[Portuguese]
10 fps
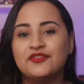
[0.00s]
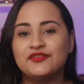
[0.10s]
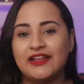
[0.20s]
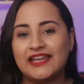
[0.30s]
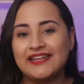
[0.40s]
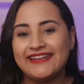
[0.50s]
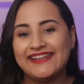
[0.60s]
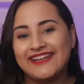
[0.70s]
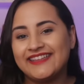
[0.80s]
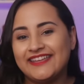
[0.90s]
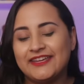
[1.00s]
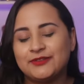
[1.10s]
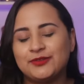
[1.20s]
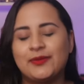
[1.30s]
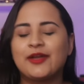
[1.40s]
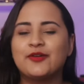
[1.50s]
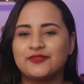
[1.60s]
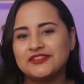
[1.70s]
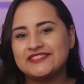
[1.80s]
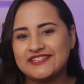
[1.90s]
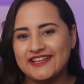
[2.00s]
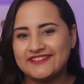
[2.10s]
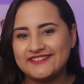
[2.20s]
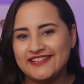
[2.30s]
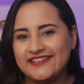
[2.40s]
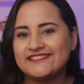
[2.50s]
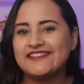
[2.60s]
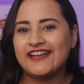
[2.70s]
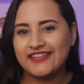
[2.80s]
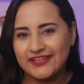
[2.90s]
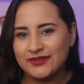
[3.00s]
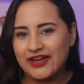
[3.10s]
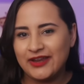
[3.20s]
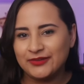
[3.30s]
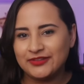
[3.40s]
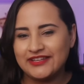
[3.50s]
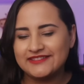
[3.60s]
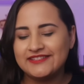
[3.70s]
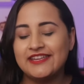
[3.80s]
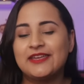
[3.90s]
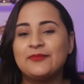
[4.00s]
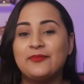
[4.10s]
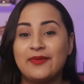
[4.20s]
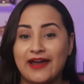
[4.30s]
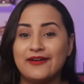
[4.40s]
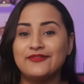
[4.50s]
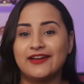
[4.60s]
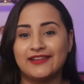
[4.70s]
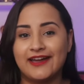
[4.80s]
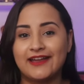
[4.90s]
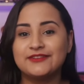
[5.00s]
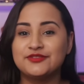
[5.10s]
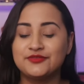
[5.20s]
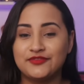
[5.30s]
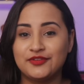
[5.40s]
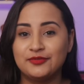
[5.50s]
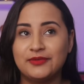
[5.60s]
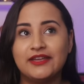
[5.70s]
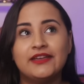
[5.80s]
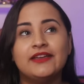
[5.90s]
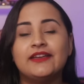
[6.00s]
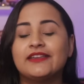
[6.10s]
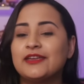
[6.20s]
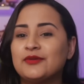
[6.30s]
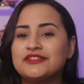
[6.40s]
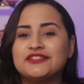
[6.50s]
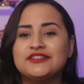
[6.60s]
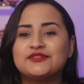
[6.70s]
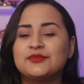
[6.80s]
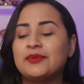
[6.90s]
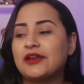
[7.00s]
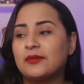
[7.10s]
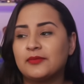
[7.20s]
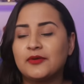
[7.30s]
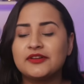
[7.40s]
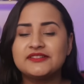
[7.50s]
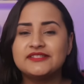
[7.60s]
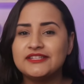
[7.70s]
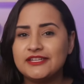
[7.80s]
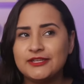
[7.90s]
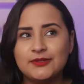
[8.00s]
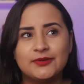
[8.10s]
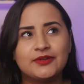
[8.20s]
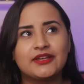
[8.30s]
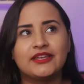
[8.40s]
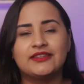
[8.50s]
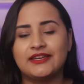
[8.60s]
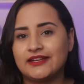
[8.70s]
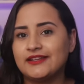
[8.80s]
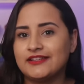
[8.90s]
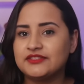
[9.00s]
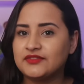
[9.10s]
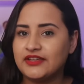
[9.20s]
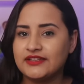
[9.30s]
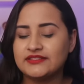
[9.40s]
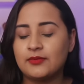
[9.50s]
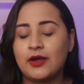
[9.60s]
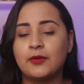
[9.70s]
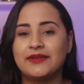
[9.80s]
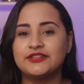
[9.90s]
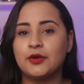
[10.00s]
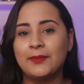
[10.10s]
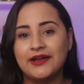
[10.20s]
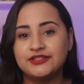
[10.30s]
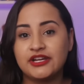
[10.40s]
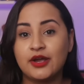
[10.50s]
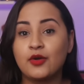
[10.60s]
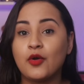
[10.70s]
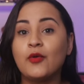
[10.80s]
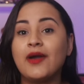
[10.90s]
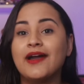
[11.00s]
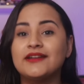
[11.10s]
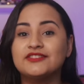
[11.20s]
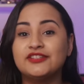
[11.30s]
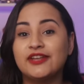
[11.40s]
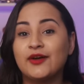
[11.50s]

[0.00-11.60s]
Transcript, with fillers: Fala galerinha geek, tudo bem com vocês? Leslie aqui no canal Todas Geek para falar de um filme que eu achei super amorzinho, que tá na Netflix, é uma comédia romântica com a Dina